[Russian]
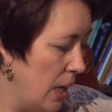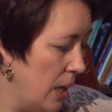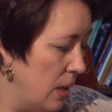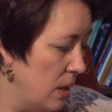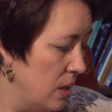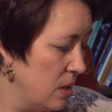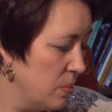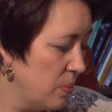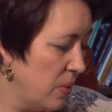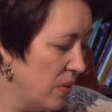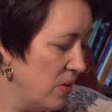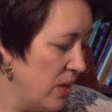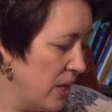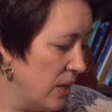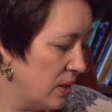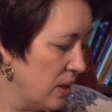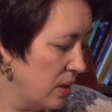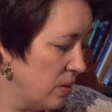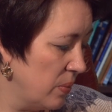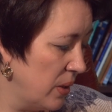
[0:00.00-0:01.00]

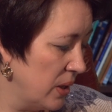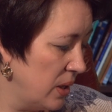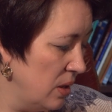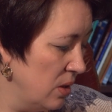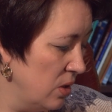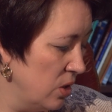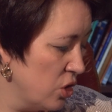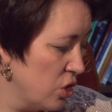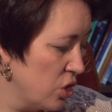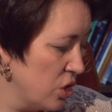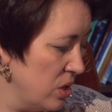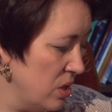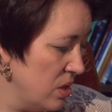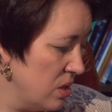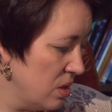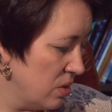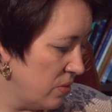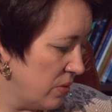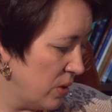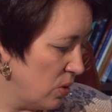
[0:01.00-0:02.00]
«Избавляет от могилы
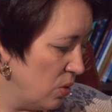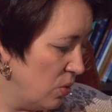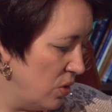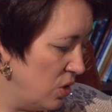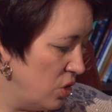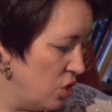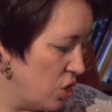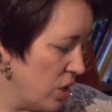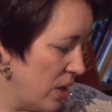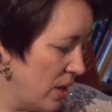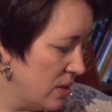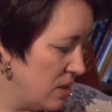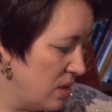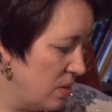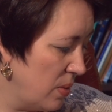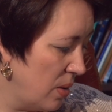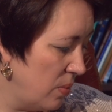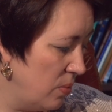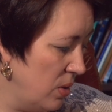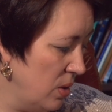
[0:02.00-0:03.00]
жизнь твою, венчает
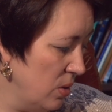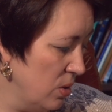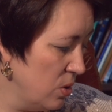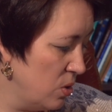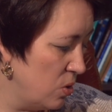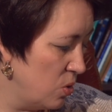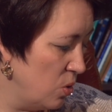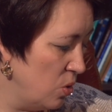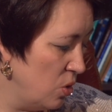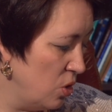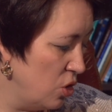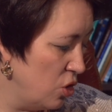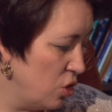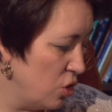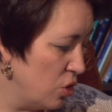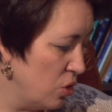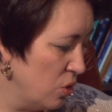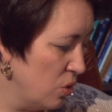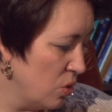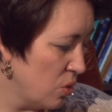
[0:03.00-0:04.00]
тебя милостью и
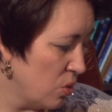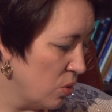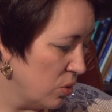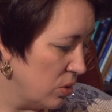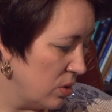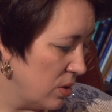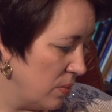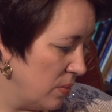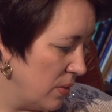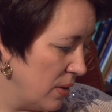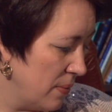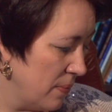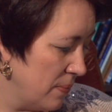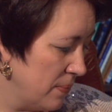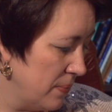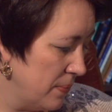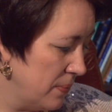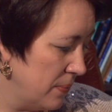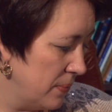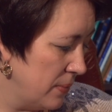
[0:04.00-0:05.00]
щедротами,
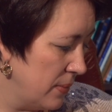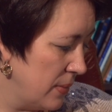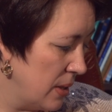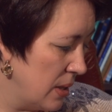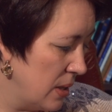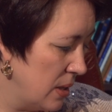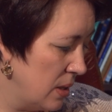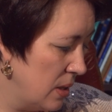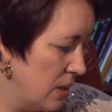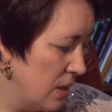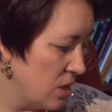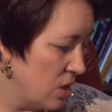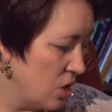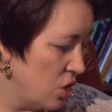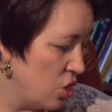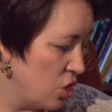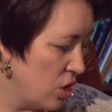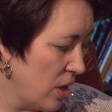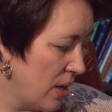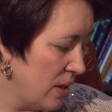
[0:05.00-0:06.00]

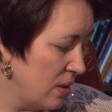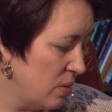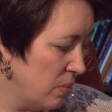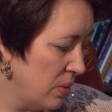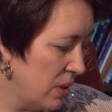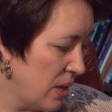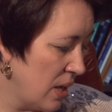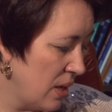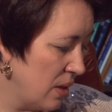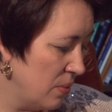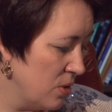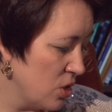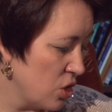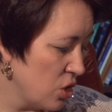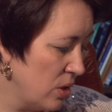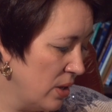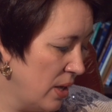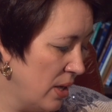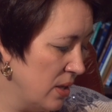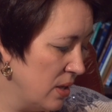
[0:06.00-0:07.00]
насыщает благами
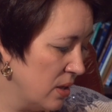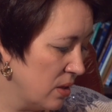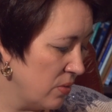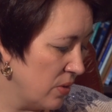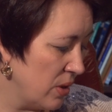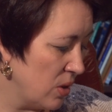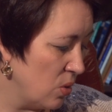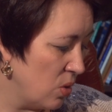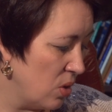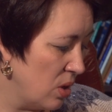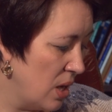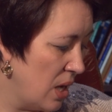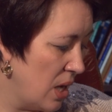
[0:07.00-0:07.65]
желание твое,